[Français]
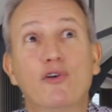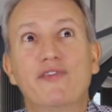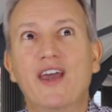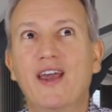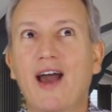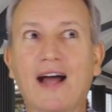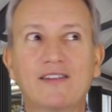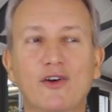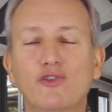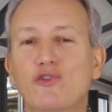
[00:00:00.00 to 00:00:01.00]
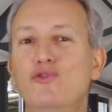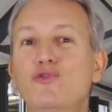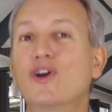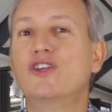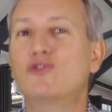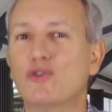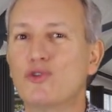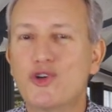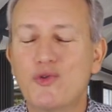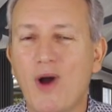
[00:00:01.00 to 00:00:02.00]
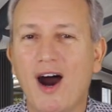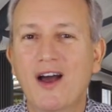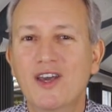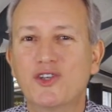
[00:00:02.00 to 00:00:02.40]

devait attendre une nourriture de choix,